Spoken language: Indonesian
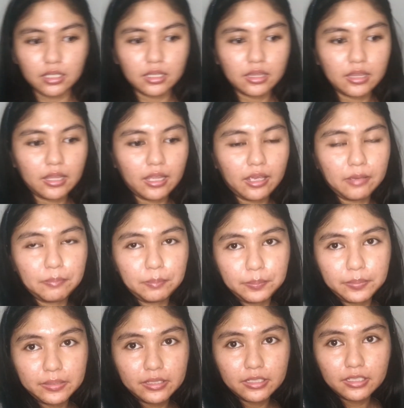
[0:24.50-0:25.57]

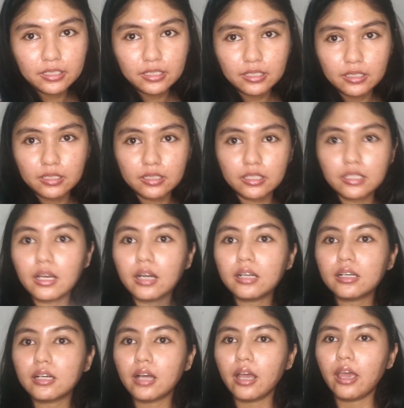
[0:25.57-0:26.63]
tapi dia
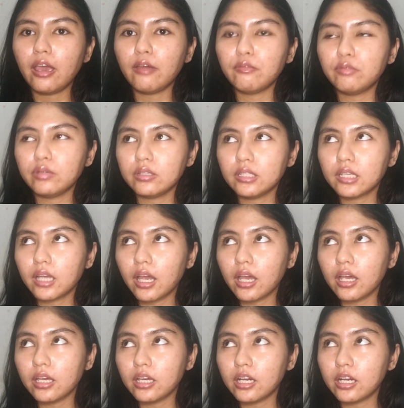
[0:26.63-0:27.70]
nggak heavy ini
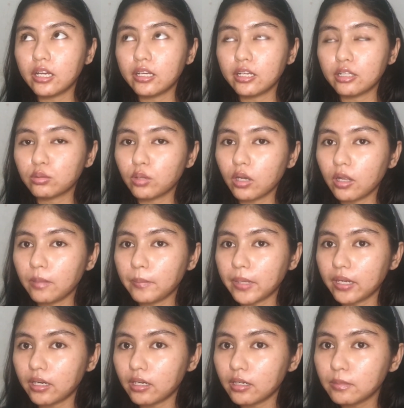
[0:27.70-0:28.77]
kayak natural
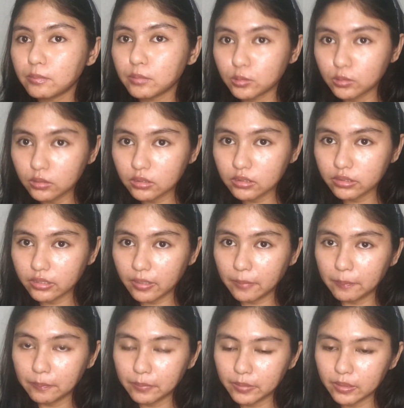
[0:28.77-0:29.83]
makeup look
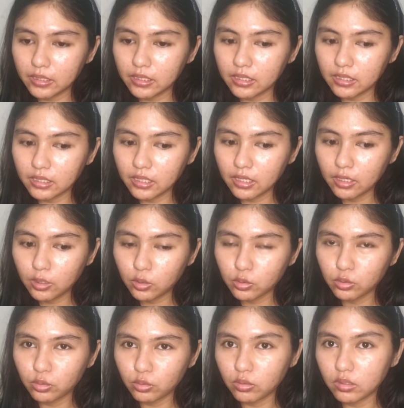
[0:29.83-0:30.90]
tapi untuk
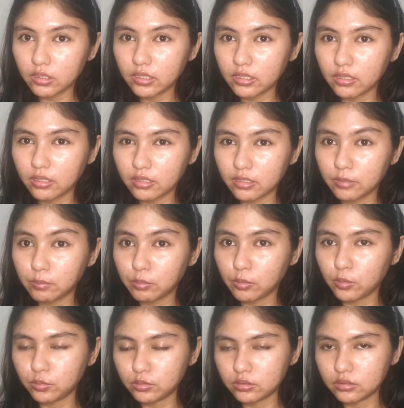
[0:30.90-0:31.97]
kulit acne prone
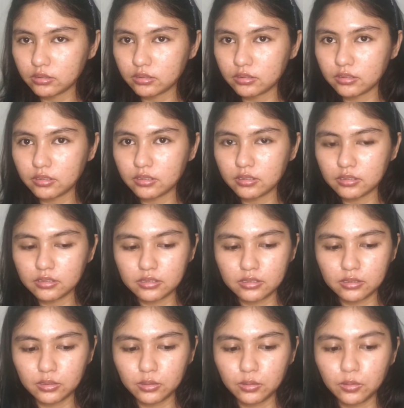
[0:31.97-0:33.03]

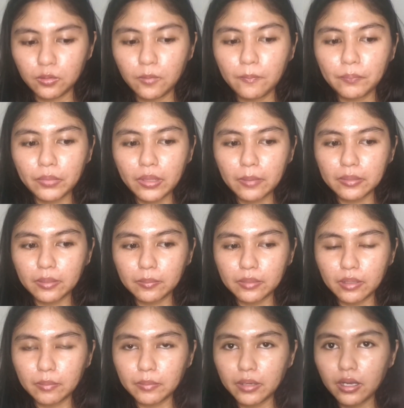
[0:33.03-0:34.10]
so
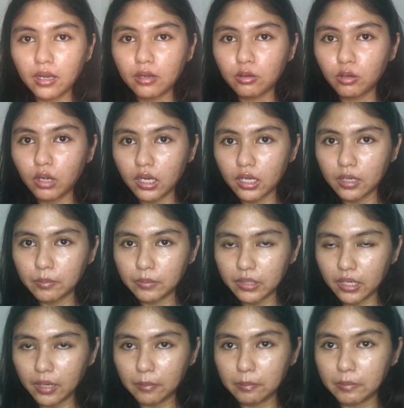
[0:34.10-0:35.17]
pertama aku akan ambil
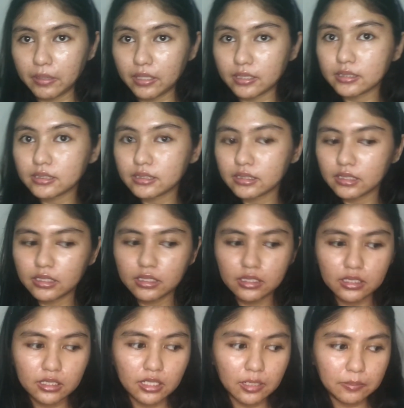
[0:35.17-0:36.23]
kapas ini
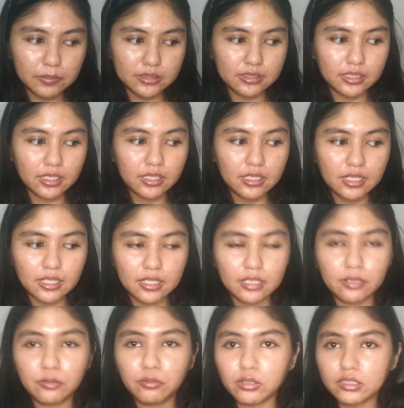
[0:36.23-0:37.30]
kapasnya dari
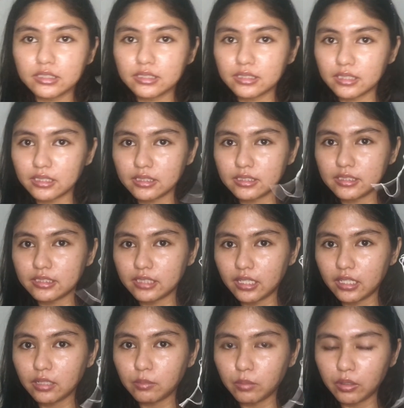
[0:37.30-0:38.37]
For Skin Sake
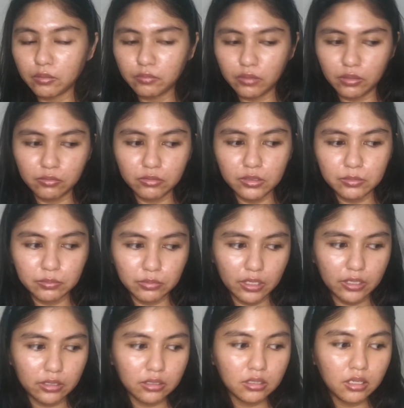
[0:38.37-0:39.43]
my favorite brand
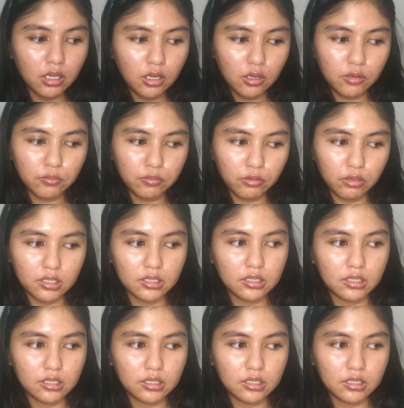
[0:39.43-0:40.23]
for